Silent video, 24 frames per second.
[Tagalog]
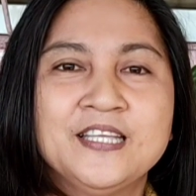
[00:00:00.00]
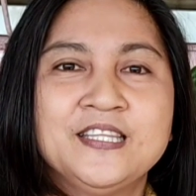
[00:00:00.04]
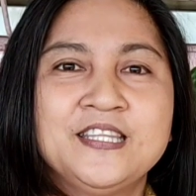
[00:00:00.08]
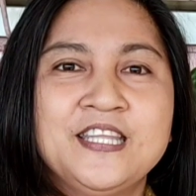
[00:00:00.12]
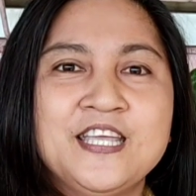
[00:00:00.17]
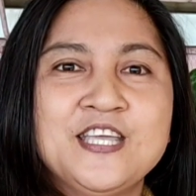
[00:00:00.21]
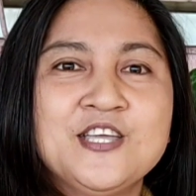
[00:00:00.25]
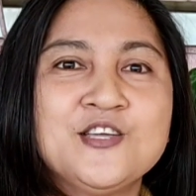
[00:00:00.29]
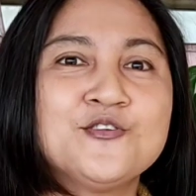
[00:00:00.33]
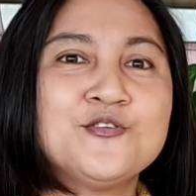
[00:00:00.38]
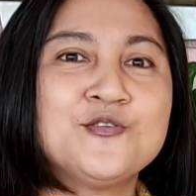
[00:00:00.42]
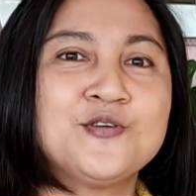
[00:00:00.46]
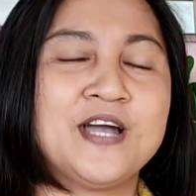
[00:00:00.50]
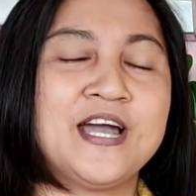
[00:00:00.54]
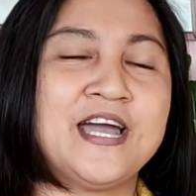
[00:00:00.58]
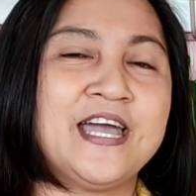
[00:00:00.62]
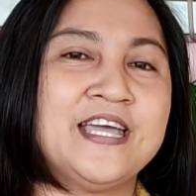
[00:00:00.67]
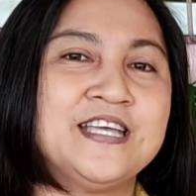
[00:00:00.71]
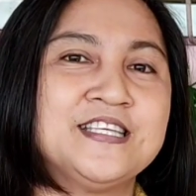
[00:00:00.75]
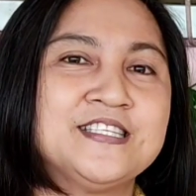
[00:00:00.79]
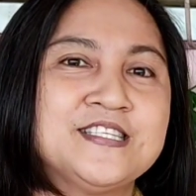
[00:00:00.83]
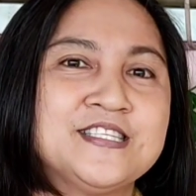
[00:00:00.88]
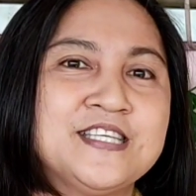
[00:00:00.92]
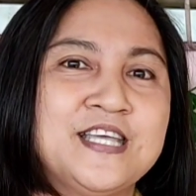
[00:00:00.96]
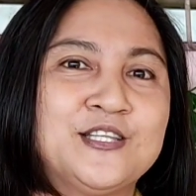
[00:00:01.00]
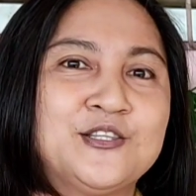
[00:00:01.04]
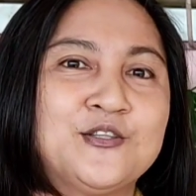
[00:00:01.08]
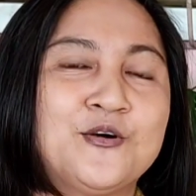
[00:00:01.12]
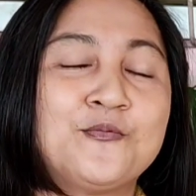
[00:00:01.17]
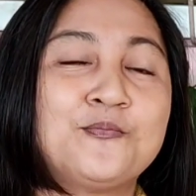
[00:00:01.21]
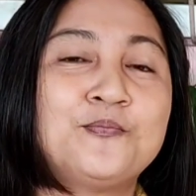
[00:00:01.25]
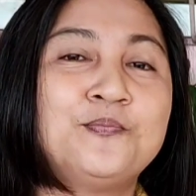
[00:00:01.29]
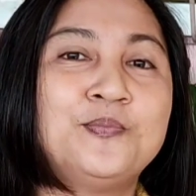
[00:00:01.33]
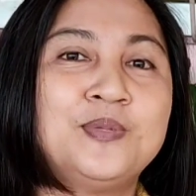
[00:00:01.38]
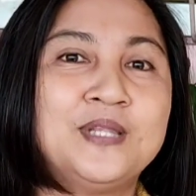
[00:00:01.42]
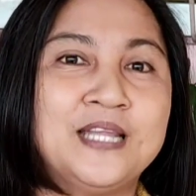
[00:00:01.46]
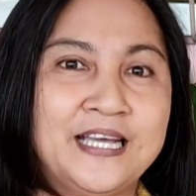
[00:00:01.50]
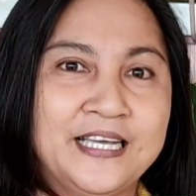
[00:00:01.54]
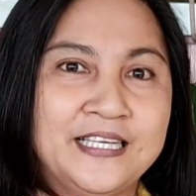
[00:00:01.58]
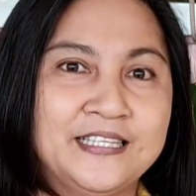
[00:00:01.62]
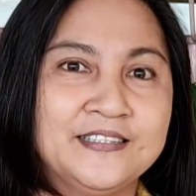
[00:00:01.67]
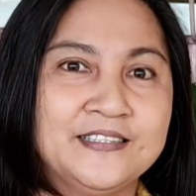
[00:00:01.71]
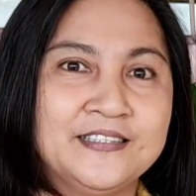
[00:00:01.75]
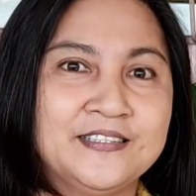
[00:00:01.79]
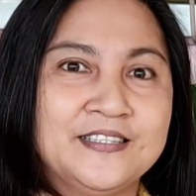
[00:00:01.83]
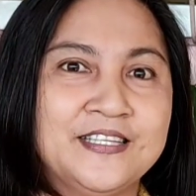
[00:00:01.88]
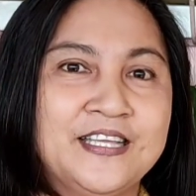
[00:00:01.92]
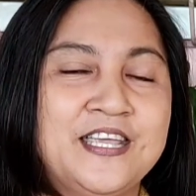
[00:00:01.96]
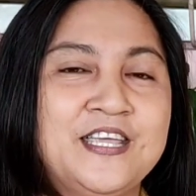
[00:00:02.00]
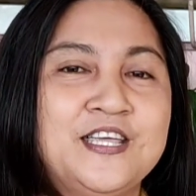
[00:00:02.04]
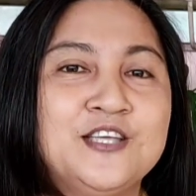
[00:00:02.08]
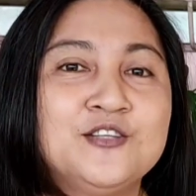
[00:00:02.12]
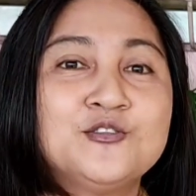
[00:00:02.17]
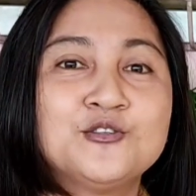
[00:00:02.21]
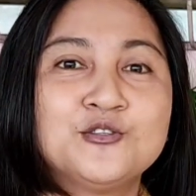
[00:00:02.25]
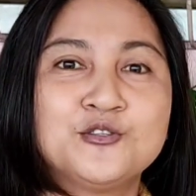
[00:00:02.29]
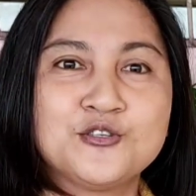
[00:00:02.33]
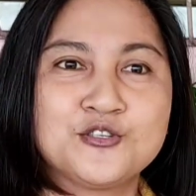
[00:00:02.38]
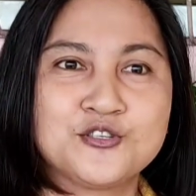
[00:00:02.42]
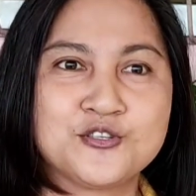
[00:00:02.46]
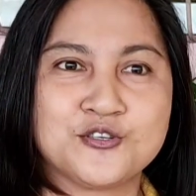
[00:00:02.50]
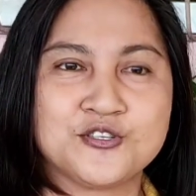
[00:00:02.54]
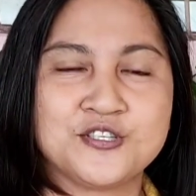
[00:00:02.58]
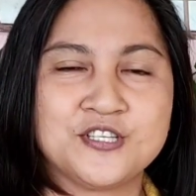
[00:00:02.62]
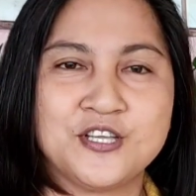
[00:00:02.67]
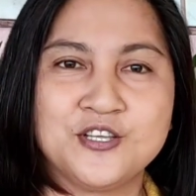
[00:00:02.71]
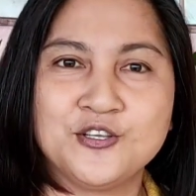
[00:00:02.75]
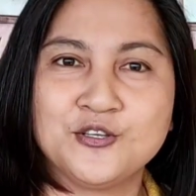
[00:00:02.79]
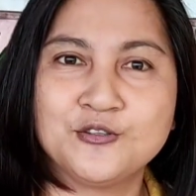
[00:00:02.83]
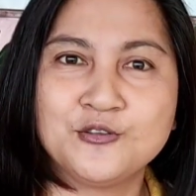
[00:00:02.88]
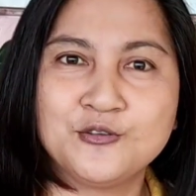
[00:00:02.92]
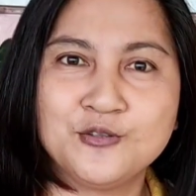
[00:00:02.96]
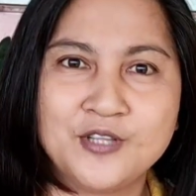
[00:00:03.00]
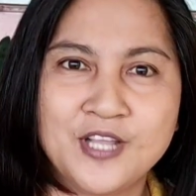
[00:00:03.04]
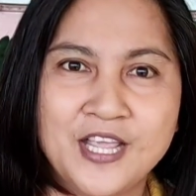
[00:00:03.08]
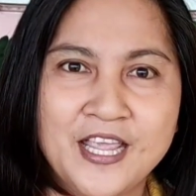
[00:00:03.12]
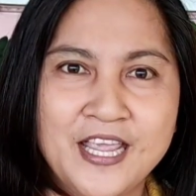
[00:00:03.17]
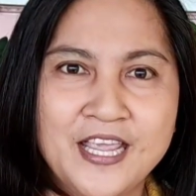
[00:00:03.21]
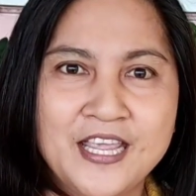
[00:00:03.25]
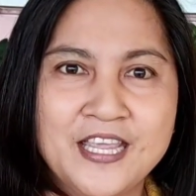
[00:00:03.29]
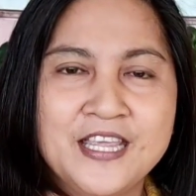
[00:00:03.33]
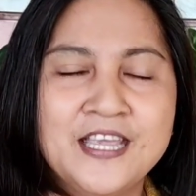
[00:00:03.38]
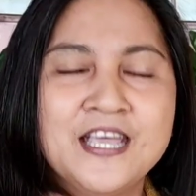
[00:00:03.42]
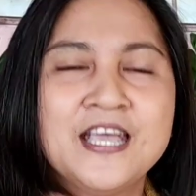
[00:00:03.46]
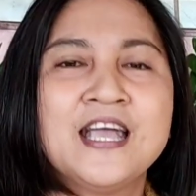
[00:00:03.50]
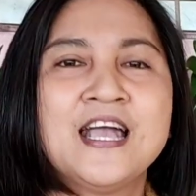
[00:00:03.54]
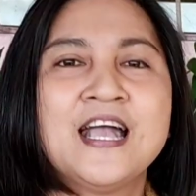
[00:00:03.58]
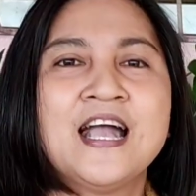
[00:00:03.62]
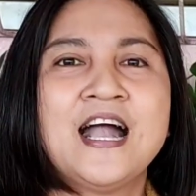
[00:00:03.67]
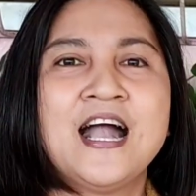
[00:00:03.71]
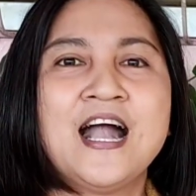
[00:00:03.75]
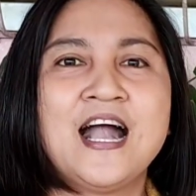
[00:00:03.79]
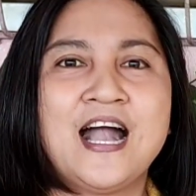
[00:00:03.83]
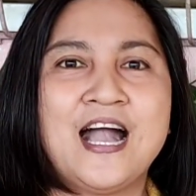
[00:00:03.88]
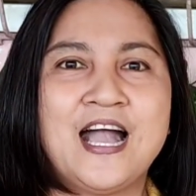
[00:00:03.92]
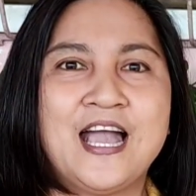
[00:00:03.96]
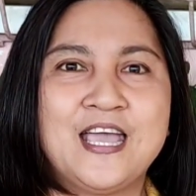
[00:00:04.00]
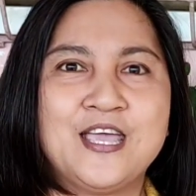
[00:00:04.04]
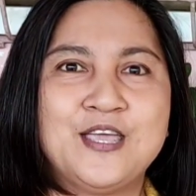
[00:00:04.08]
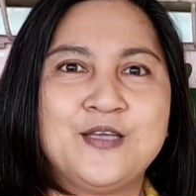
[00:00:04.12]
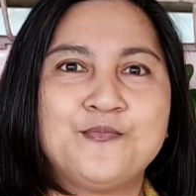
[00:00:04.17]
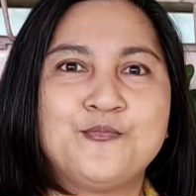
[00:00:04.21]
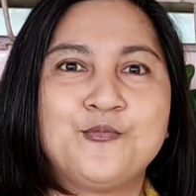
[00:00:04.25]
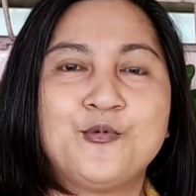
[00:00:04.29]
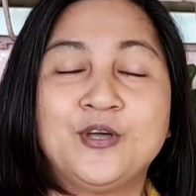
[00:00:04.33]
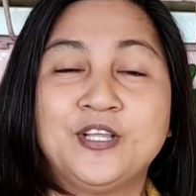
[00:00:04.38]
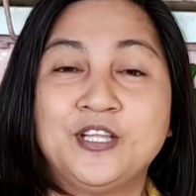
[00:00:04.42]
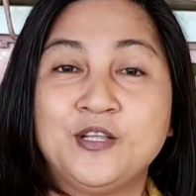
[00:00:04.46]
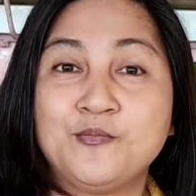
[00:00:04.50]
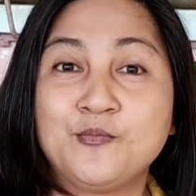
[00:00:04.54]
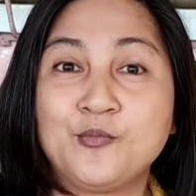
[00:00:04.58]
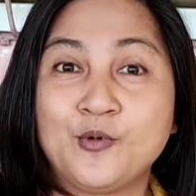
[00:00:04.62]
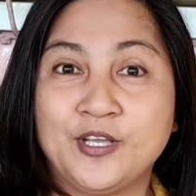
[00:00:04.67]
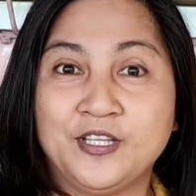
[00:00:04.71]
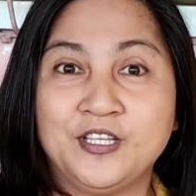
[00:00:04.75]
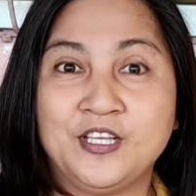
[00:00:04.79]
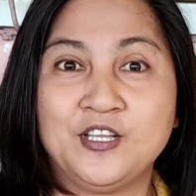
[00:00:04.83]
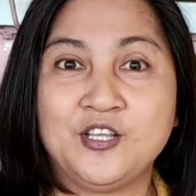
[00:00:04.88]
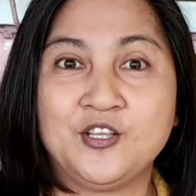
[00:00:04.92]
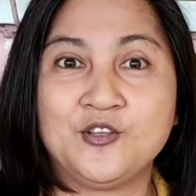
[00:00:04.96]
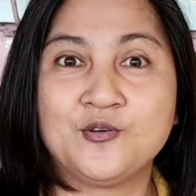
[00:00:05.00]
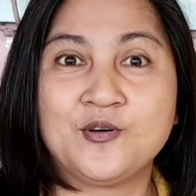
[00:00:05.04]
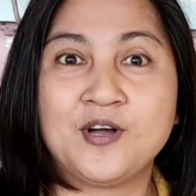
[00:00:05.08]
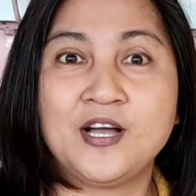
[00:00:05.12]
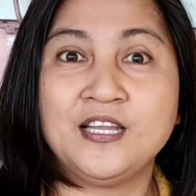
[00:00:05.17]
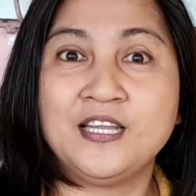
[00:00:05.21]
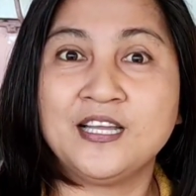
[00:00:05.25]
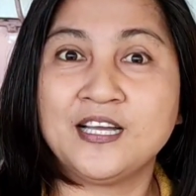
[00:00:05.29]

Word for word: Tingin ko guys, itong plant na i-introduce ko sa inyo today ay pwede-pwede yung